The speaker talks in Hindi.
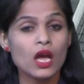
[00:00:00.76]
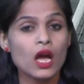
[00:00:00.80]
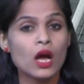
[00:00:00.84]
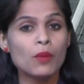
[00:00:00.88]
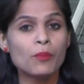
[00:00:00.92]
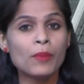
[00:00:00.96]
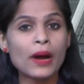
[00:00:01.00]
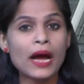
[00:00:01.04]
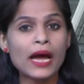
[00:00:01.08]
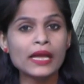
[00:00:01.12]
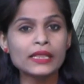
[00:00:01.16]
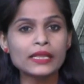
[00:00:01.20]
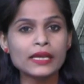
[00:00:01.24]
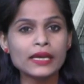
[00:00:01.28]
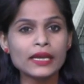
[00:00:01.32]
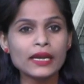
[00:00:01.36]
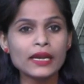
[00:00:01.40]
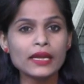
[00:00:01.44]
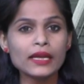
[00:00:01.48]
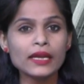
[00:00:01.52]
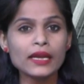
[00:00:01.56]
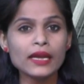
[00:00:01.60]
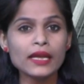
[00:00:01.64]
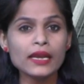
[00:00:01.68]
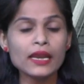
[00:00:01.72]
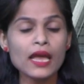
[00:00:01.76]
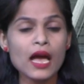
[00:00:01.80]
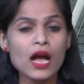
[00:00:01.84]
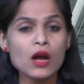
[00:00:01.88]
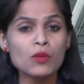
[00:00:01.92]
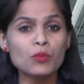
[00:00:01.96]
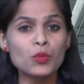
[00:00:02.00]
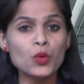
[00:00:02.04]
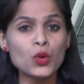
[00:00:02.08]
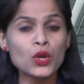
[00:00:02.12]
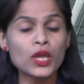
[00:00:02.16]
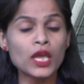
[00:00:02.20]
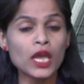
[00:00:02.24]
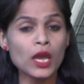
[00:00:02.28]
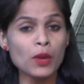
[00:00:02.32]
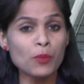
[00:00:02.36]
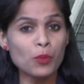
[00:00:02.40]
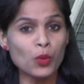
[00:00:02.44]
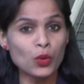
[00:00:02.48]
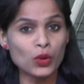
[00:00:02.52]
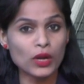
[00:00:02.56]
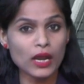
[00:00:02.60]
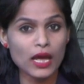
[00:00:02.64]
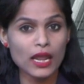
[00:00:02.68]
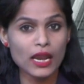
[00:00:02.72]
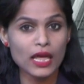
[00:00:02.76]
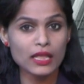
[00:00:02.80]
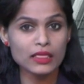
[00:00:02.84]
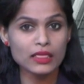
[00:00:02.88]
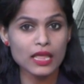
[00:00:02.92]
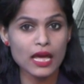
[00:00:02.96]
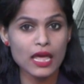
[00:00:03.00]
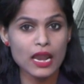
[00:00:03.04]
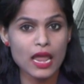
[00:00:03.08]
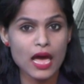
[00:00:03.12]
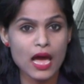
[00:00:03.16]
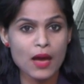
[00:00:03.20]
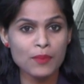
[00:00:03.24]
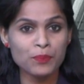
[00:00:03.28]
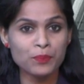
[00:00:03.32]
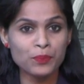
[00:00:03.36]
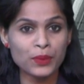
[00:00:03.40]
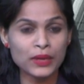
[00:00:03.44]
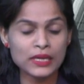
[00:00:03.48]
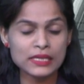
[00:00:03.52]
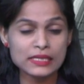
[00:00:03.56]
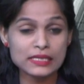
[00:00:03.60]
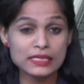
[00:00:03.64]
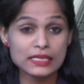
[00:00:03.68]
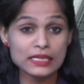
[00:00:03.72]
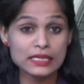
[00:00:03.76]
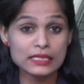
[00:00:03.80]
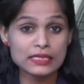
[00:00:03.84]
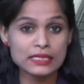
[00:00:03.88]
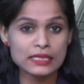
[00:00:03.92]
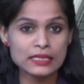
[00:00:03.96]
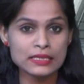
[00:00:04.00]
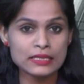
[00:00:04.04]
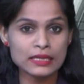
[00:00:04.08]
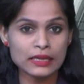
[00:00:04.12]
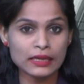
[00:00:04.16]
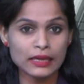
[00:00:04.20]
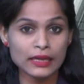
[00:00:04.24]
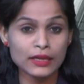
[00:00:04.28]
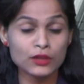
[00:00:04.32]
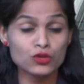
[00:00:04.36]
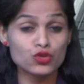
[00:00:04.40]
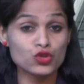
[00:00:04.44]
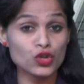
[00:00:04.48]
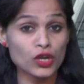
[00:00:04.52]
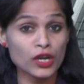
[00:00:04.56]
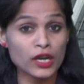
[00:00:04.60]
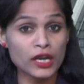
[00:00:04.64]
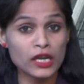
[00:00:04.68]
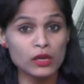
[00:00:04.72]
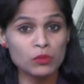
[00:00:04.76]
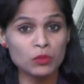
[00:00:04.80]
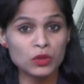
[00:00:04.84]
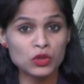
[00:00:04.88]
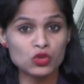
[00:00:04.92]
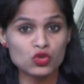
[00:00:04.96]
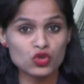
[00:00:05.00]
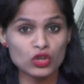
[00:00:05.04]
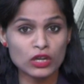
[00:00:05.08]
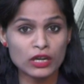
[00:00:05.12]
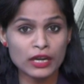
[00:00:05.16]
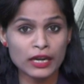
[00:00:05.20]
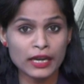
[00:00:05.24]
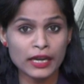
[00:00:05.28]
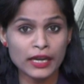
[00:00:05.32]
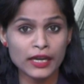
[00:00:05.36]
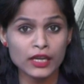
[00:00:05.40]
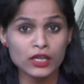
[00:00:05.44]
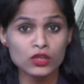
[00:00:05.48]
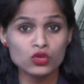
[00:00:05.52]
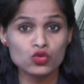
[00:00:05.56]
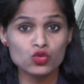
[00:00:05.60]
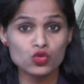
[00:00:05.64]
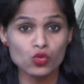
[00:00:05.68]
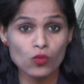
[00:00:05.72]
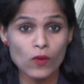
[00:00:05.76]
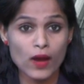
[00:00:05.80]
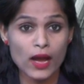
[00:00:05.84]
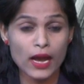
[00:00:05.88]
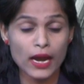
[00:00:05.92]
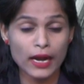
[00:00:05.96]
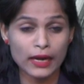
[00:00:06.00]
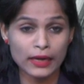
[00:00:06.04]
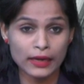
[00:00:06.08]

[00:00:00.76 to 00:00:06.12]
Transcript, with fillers: अब बात करेंगे नागपुर के फुटाला तालाब परिसर से सटे जंगल में चल रहे जुआ